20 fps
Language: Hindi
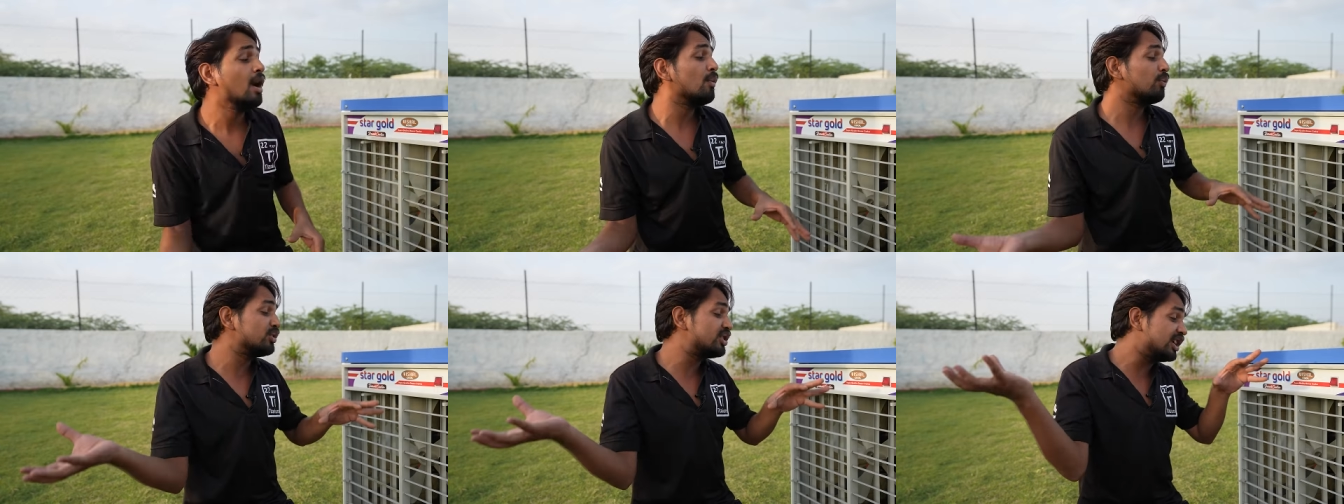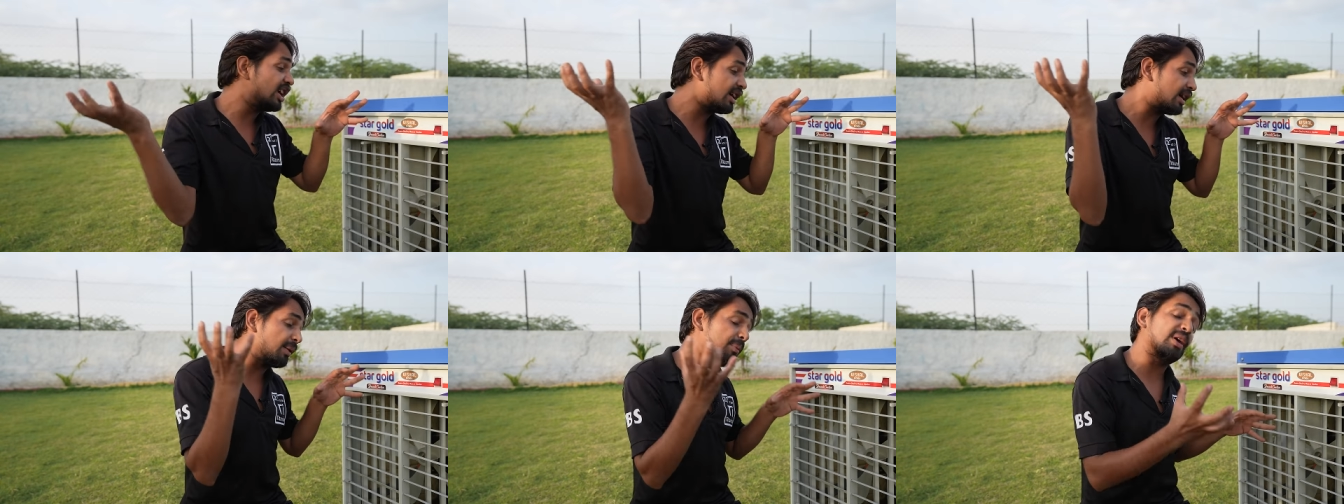मुझे
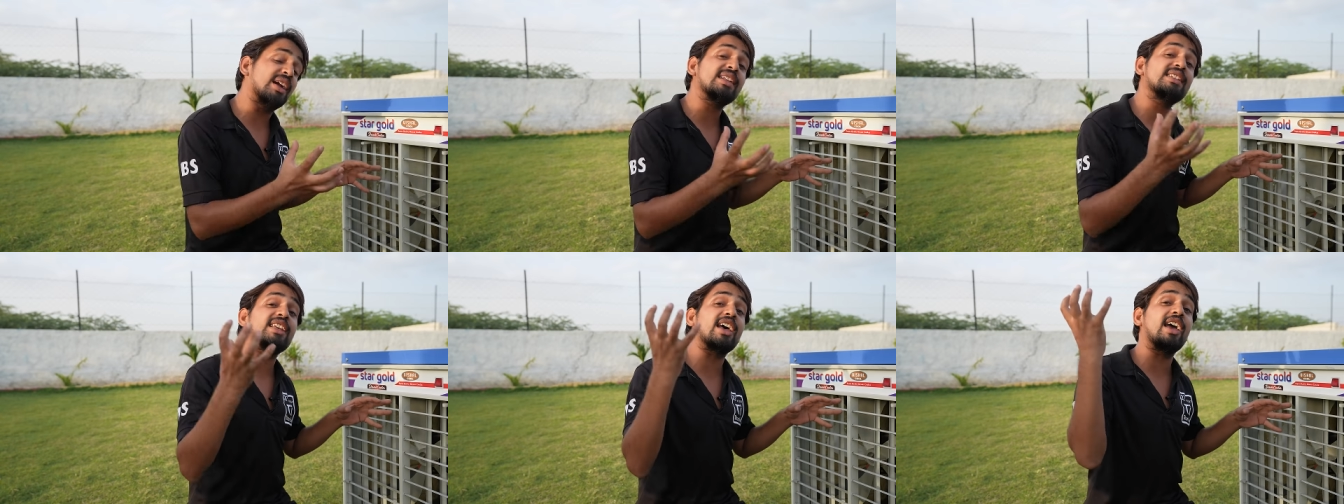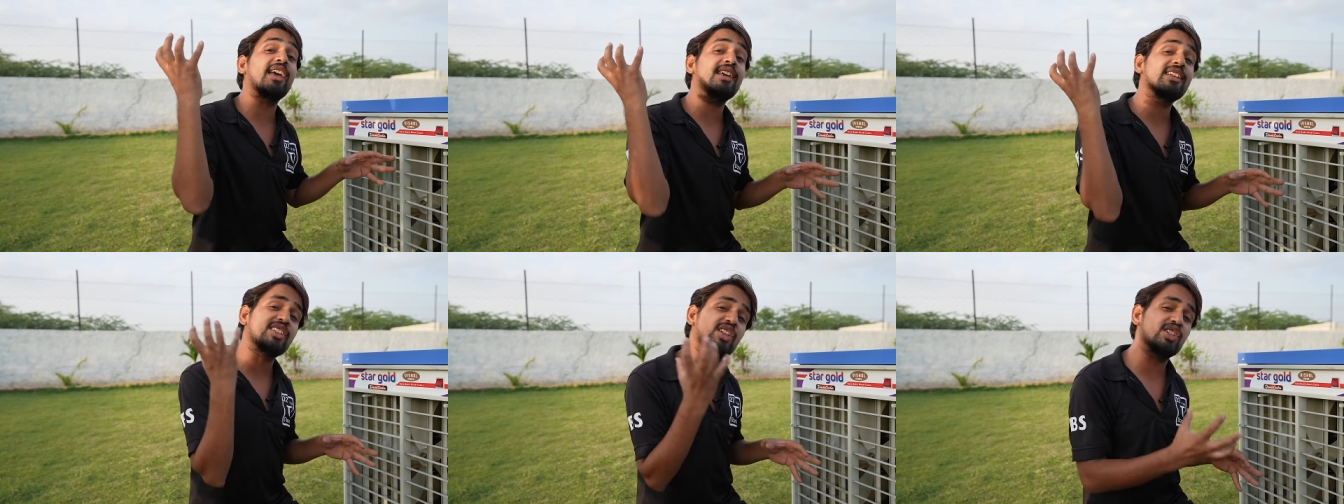ये कमेंट्स
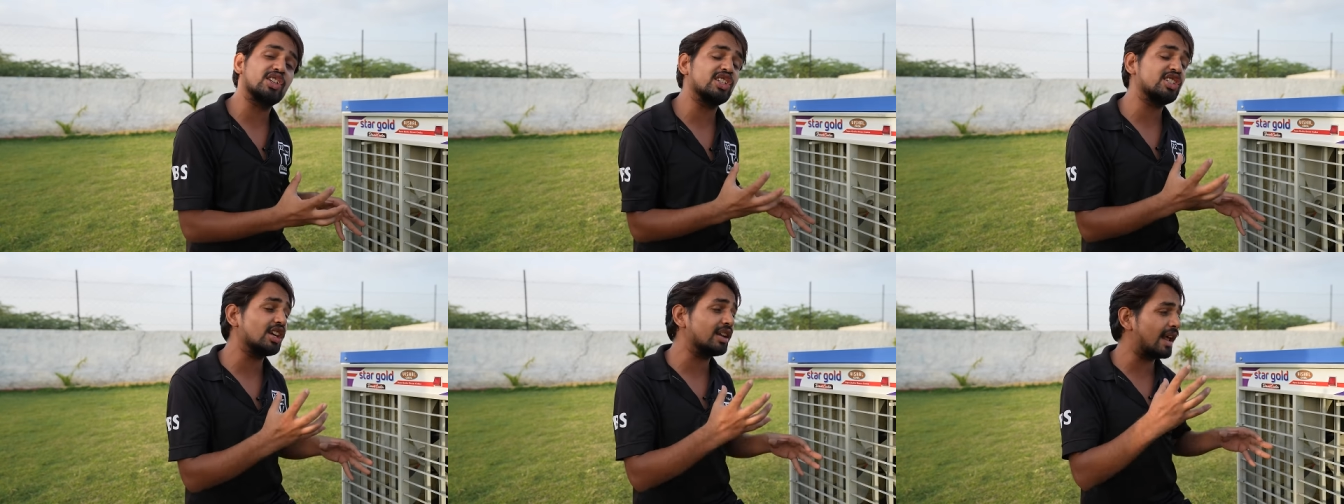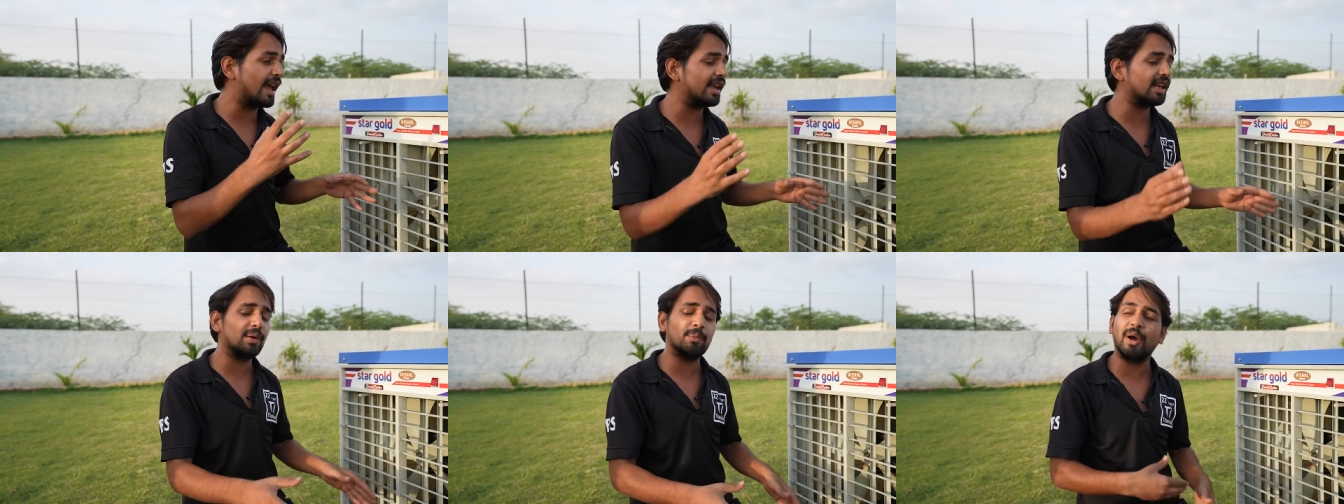आए ये सजेशन
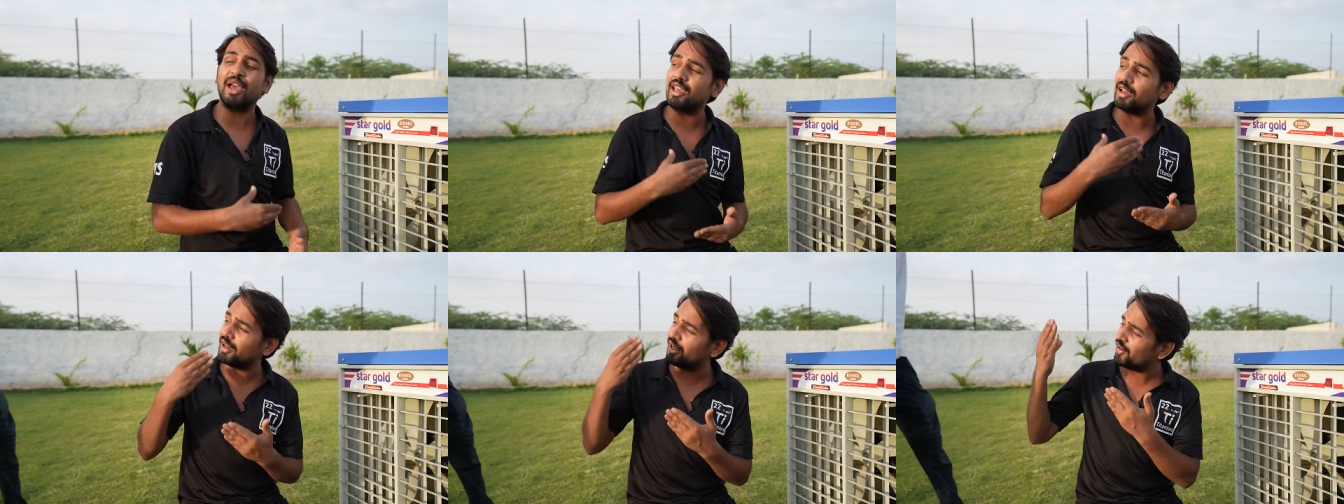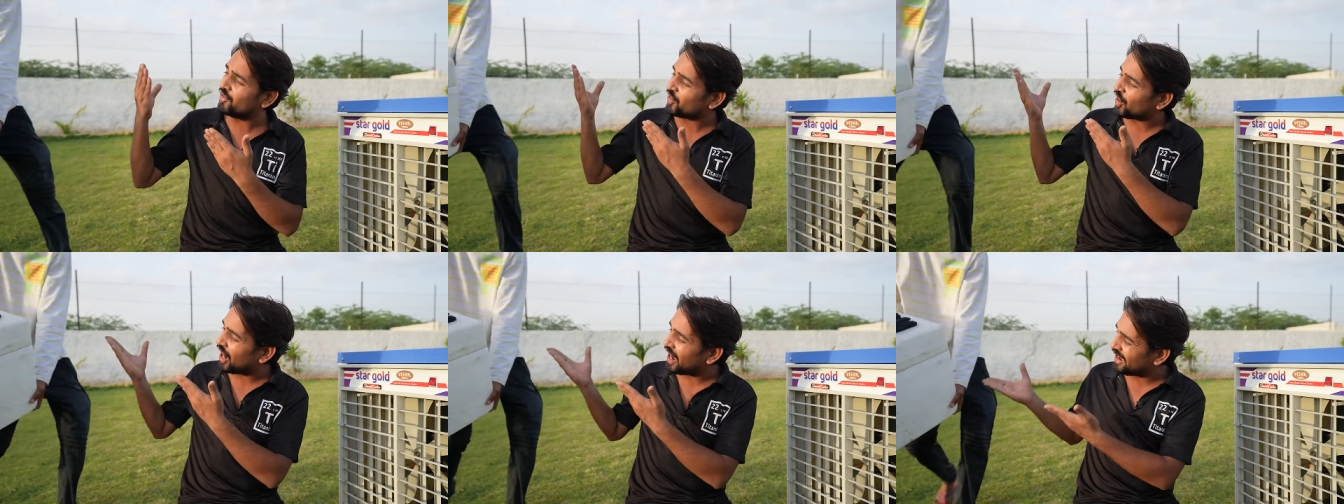आए कि भाई अगर
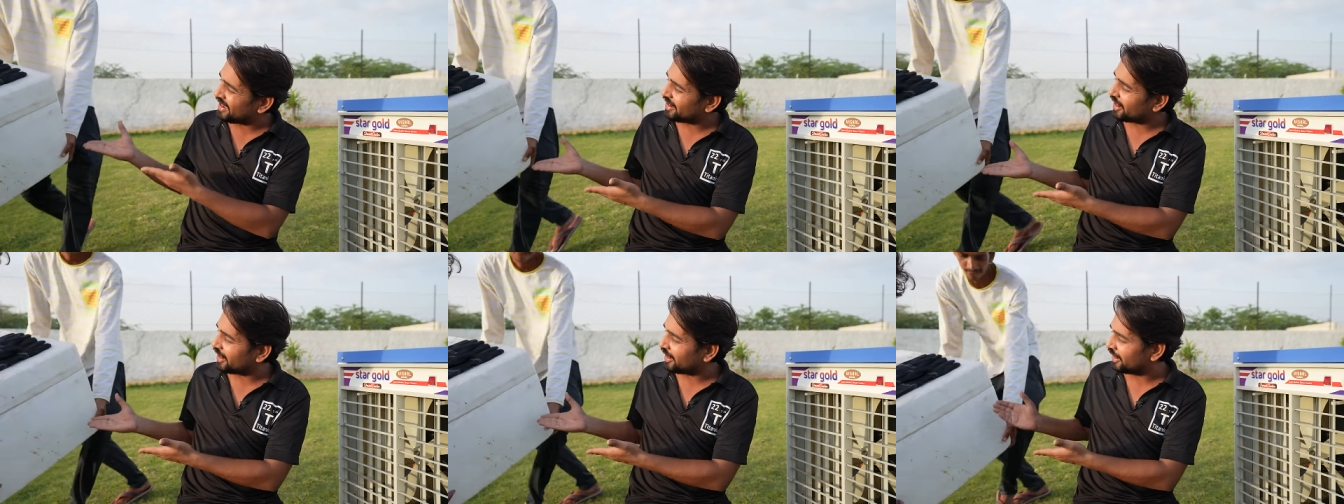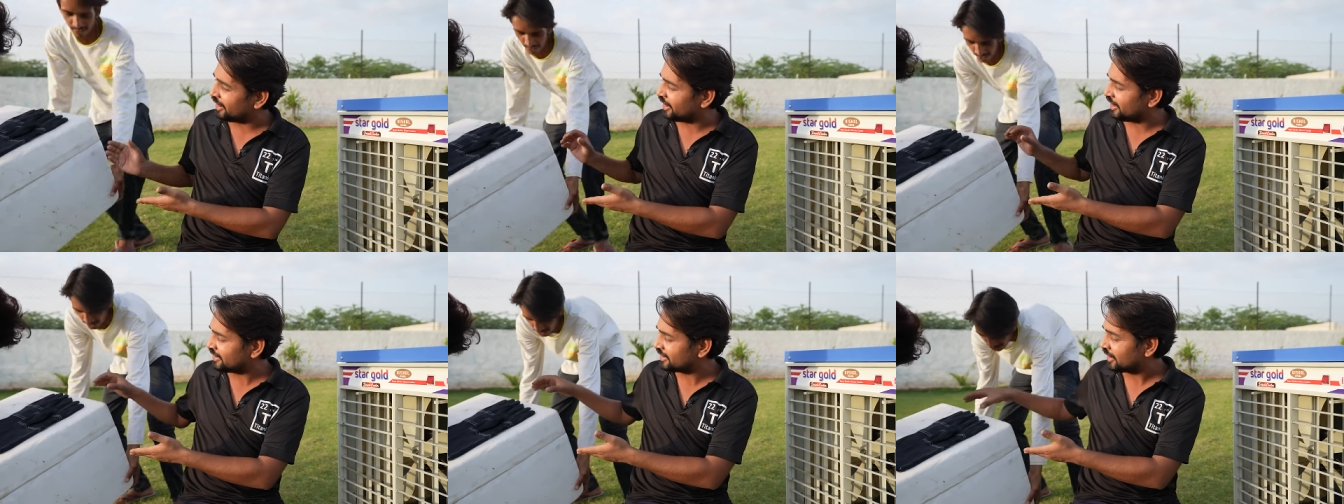ड्राई
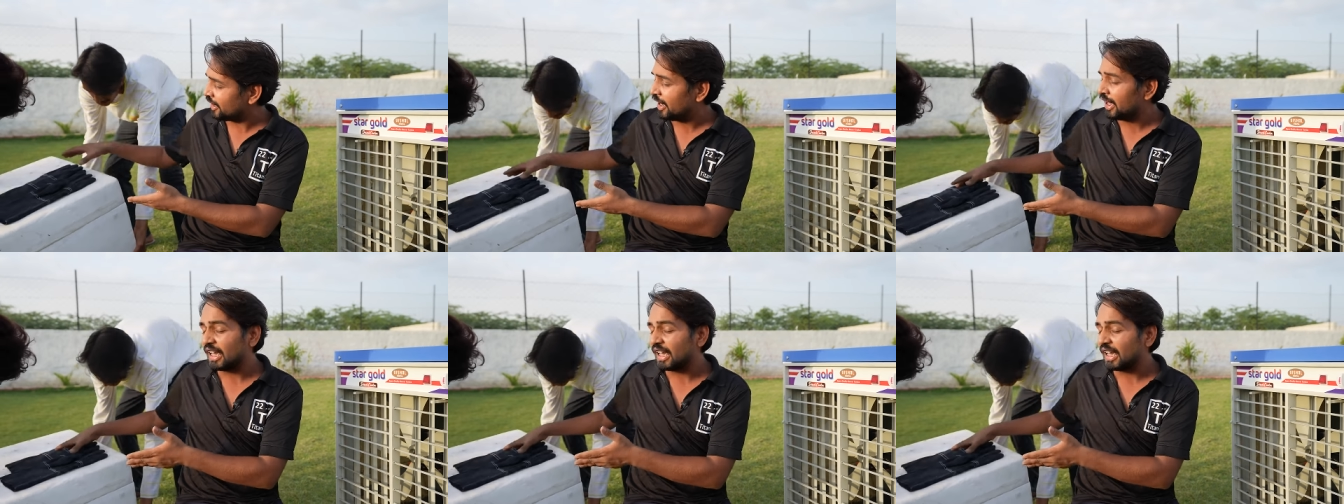आइस